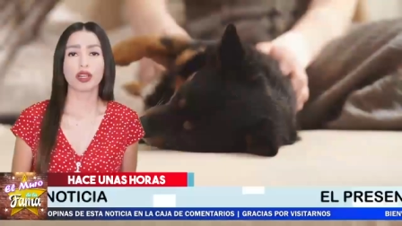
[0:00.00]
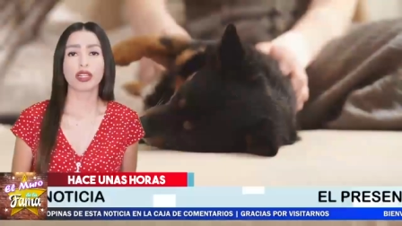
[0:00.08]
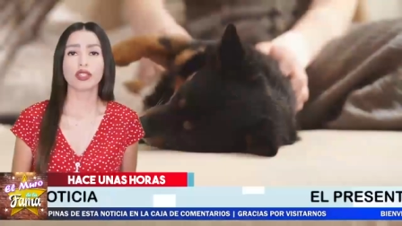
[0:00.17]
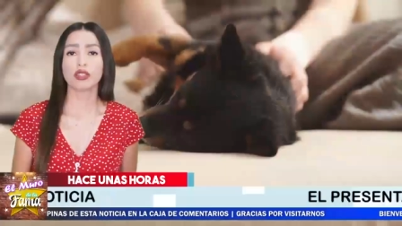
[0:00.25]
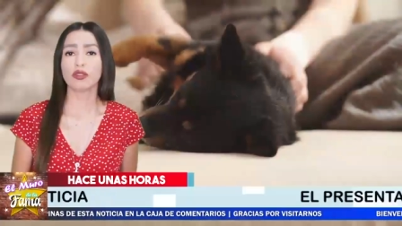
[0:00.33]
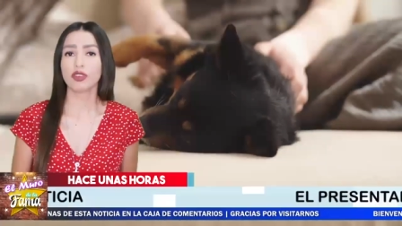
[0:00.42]

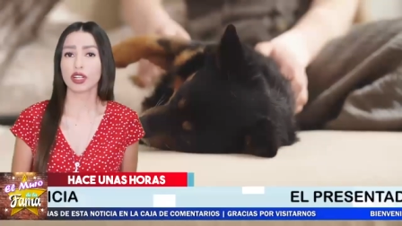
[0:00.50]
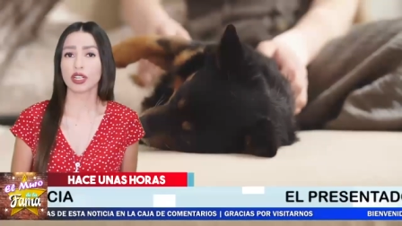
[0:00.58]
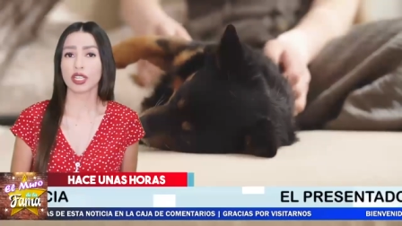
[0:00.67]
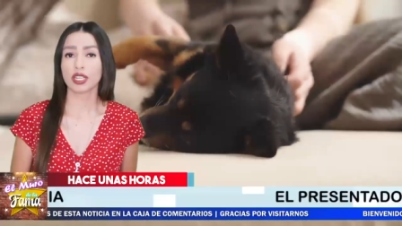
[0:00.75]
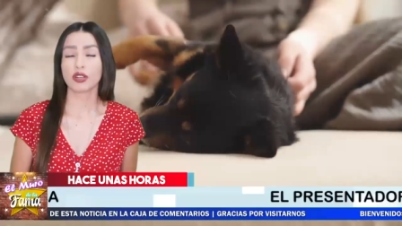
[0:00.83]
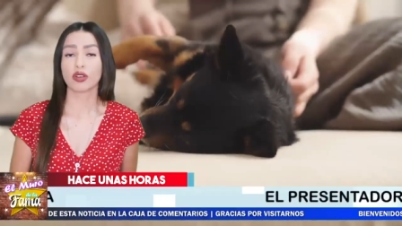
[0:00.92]
perrito
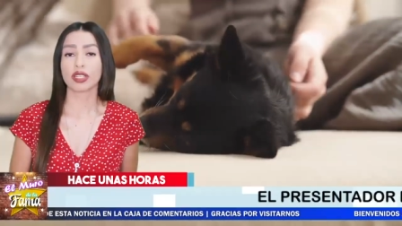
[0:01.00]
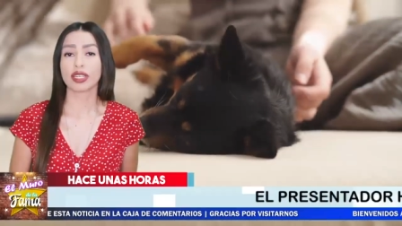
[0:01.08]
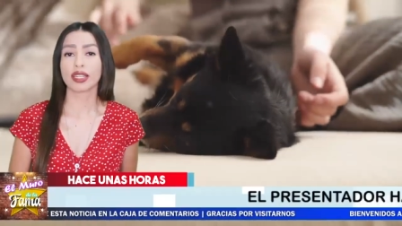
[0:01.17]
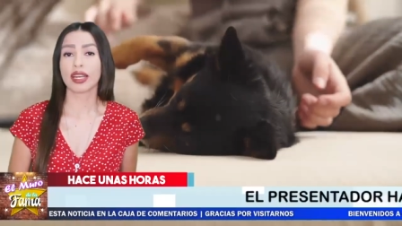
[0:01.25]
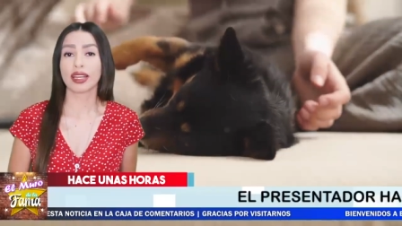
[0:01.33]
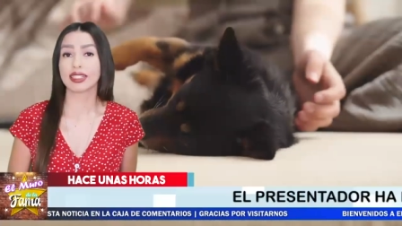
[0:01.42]
Bernie, con
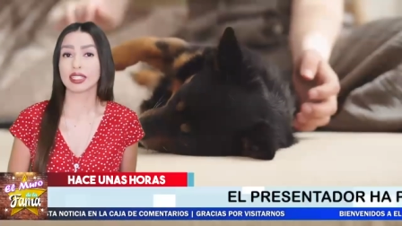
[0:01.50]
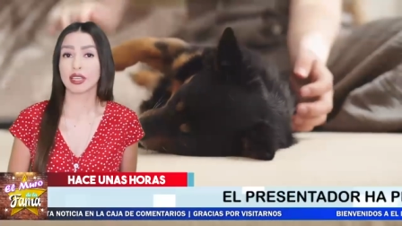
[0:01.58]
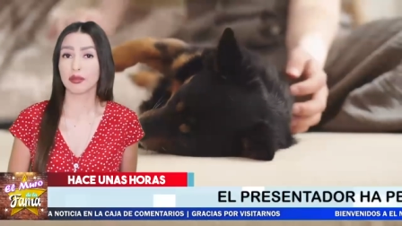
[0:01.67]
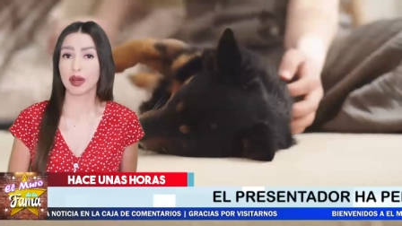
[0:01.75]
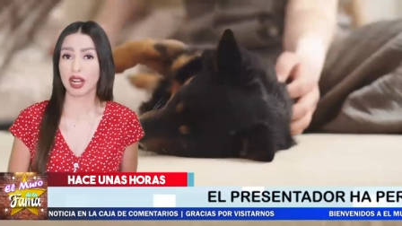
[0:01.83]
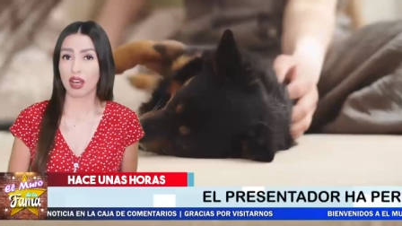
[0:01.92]
quien era
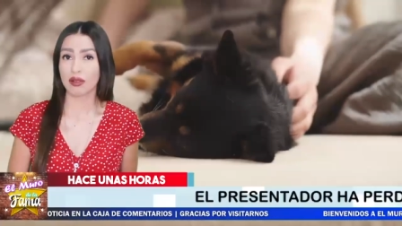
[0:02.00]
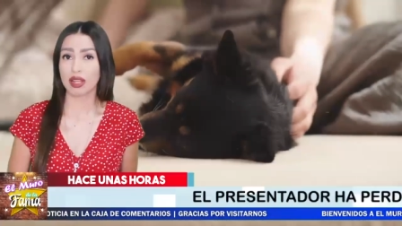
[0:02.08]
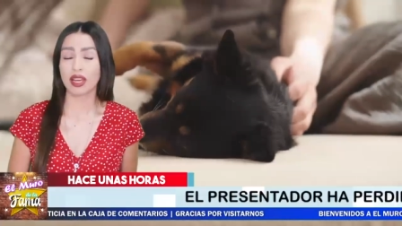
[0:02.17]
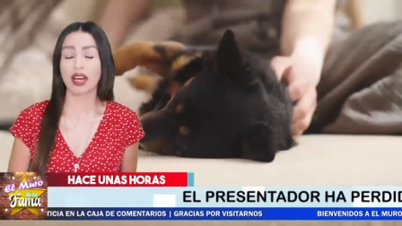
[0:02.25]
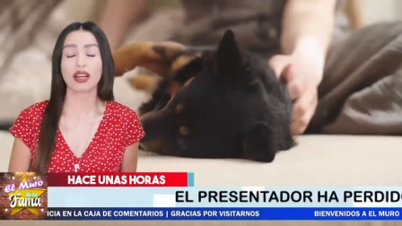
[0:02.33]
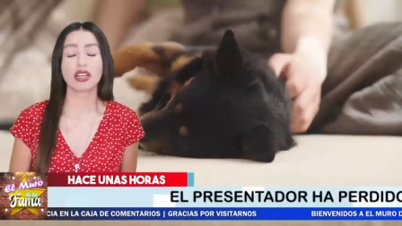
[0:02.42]

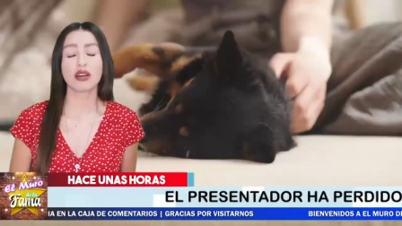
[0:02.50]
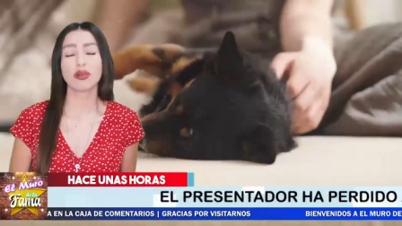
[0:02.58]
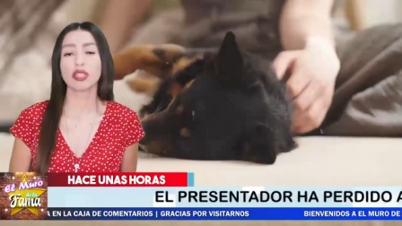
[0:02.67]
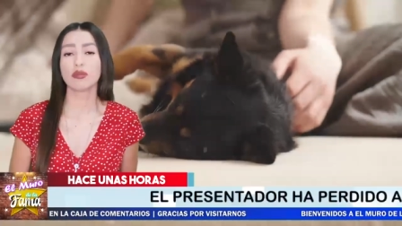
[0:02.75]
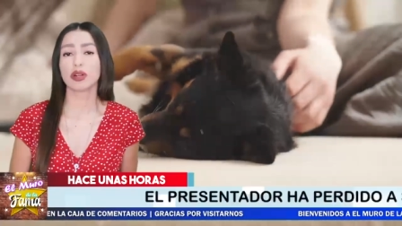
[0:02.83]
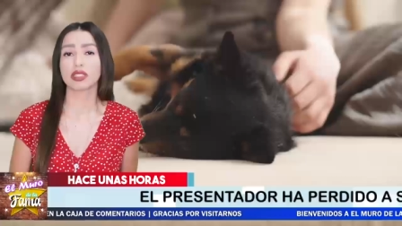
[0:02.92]
inseparable,
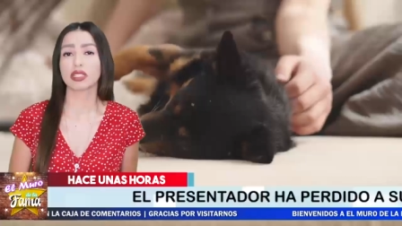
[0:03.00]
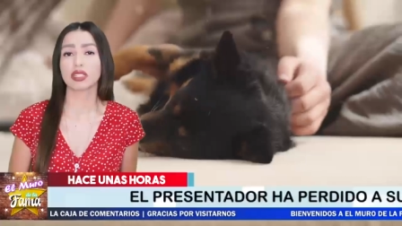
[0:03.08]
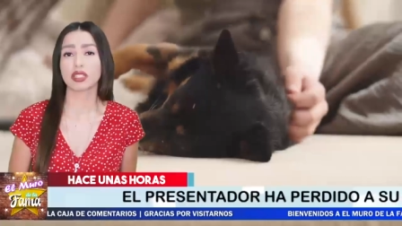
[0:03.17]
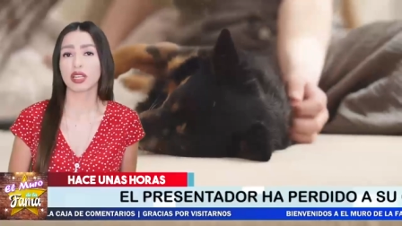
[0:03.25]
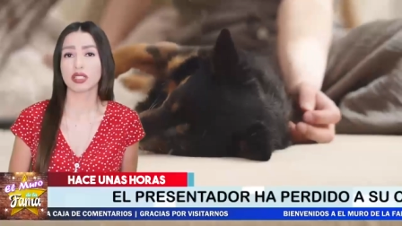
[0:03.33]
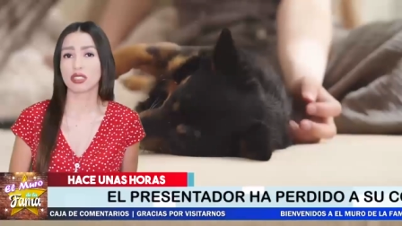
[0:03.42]
acaba de
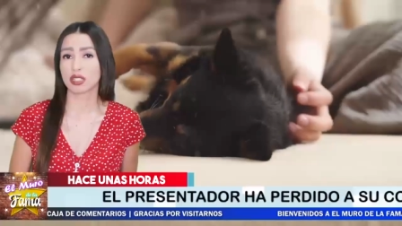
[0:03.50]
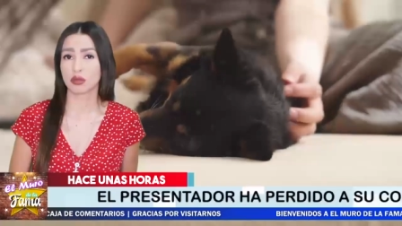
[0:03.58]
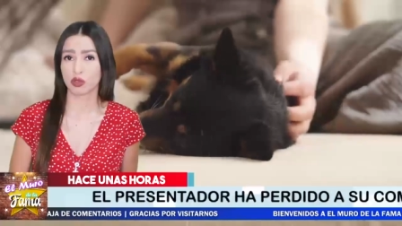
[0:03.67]
partir de este